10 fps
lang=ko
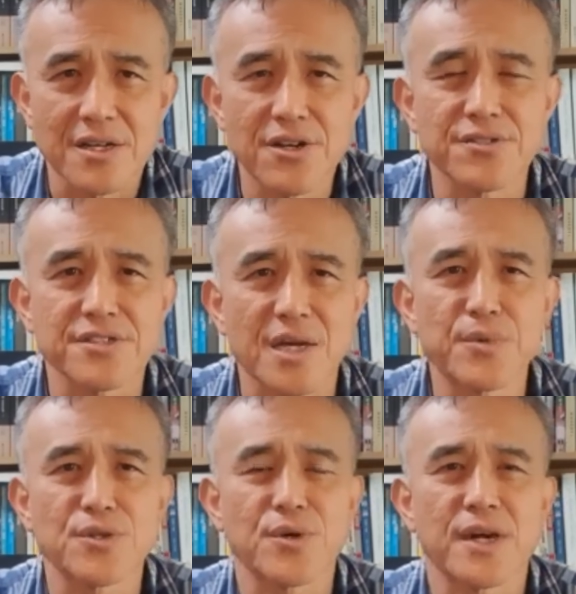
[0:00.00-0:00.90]
이런
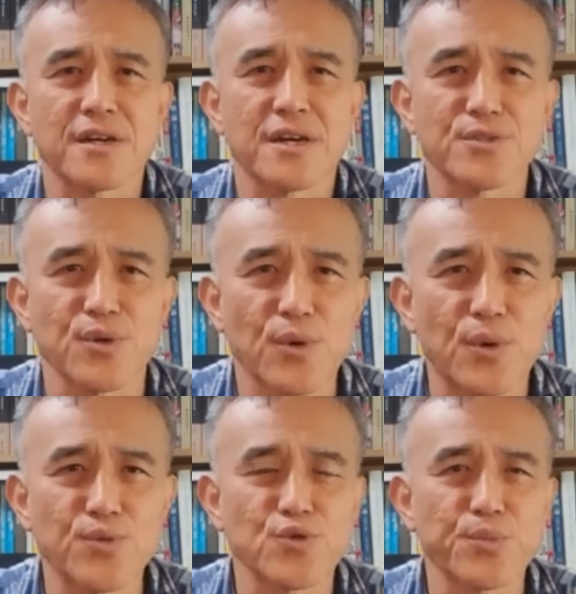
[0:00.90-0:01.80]
장면도 가능하죠.
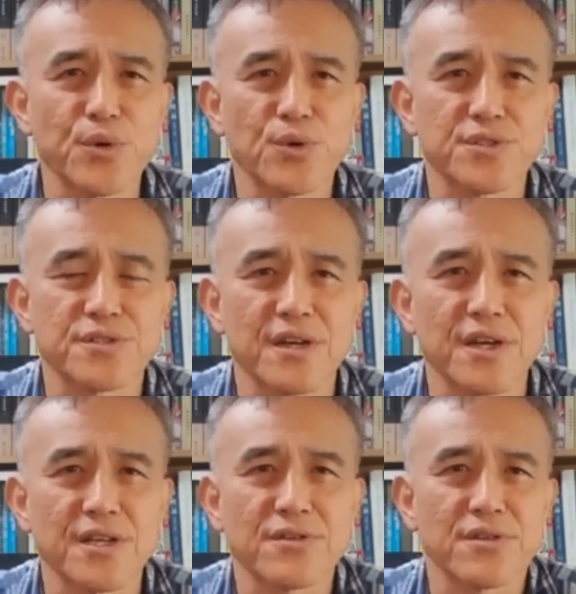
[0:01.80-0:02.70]
홍준표
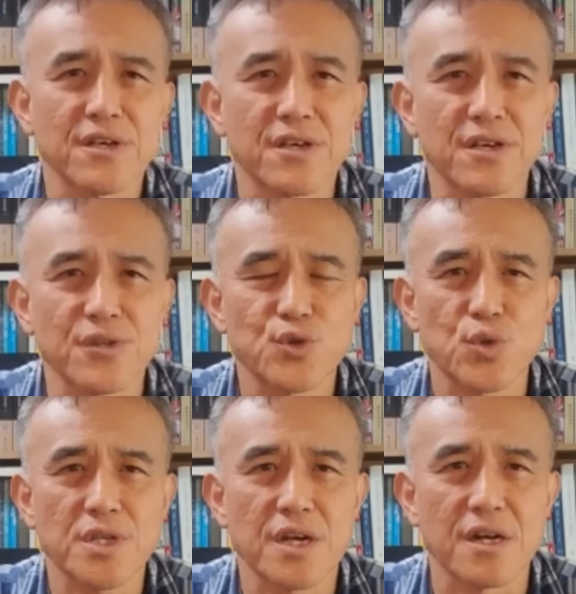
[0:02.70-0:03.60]
지사가 했던데
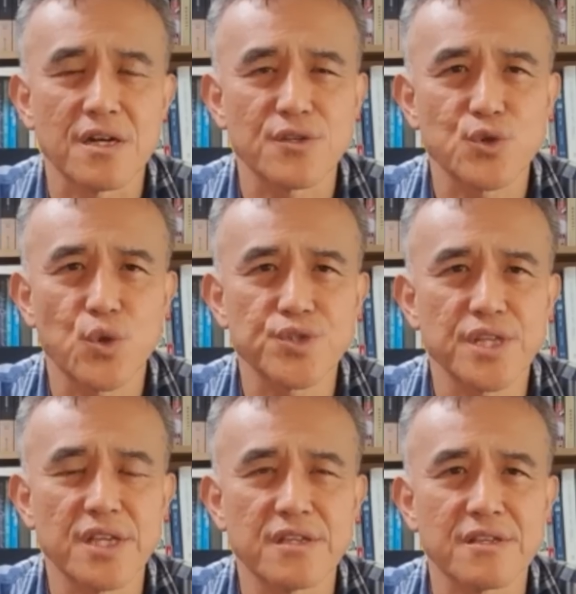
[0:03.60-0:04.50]
소딸,
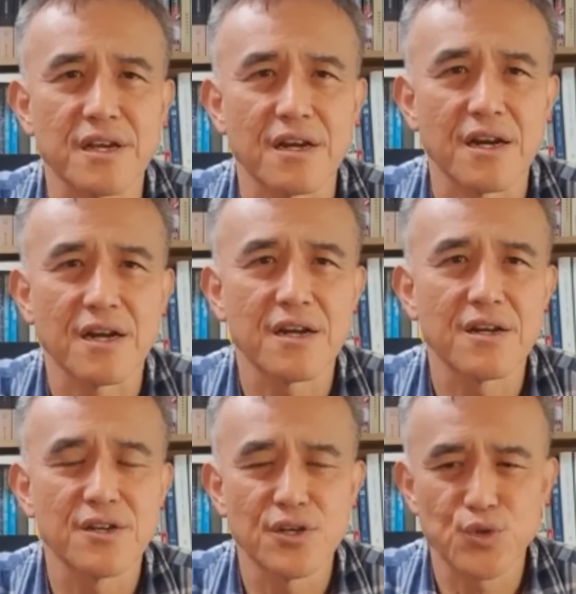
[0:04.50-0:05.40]
소신 있는 딸,
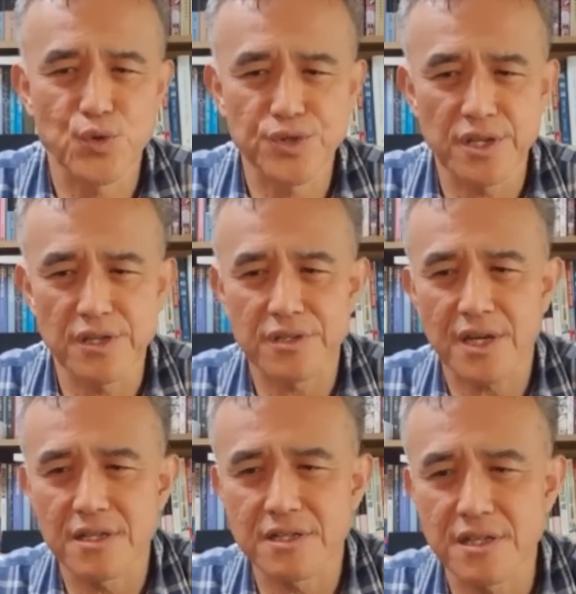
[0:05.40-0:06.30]
소신 있는
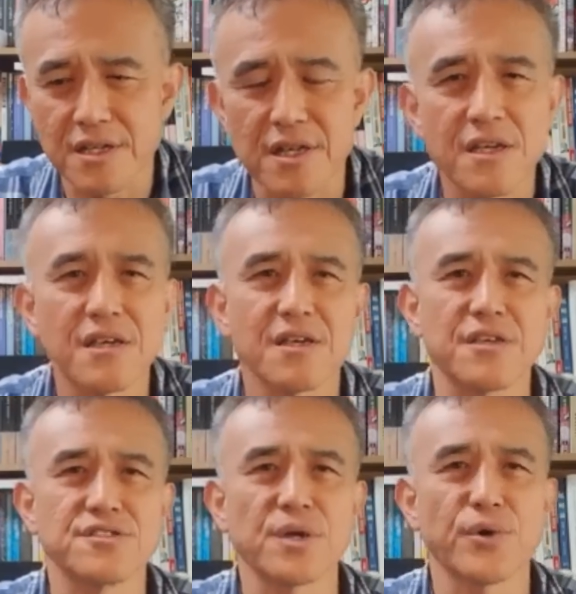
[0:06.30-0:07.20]
딸들이
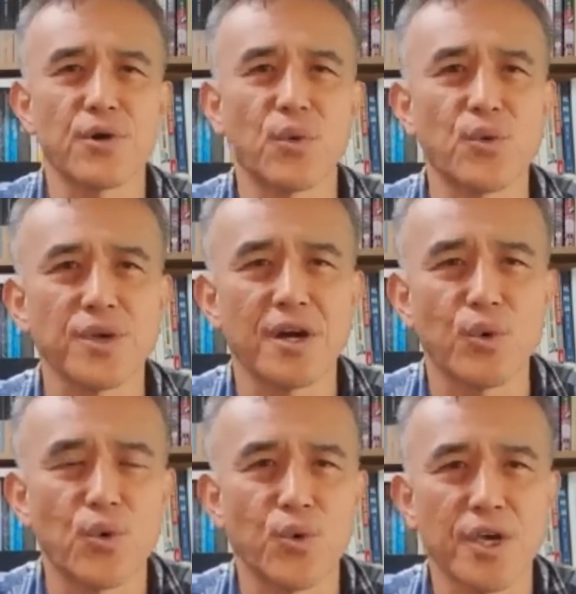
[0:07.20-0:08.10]
이재명을 오기하,
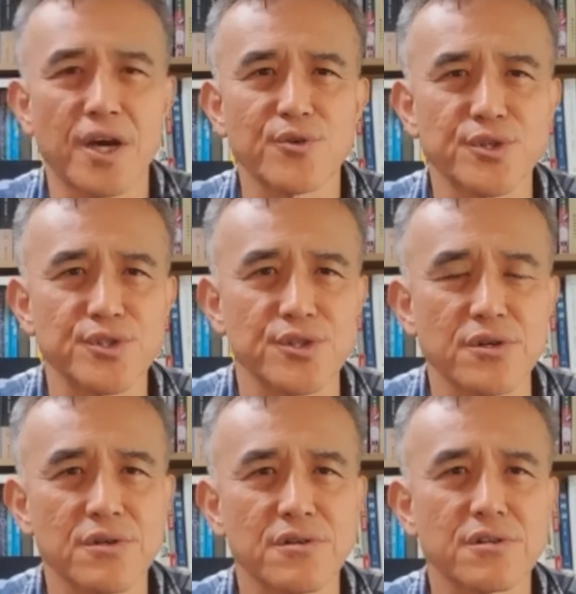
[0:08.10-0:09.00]
옹의하고 있죠.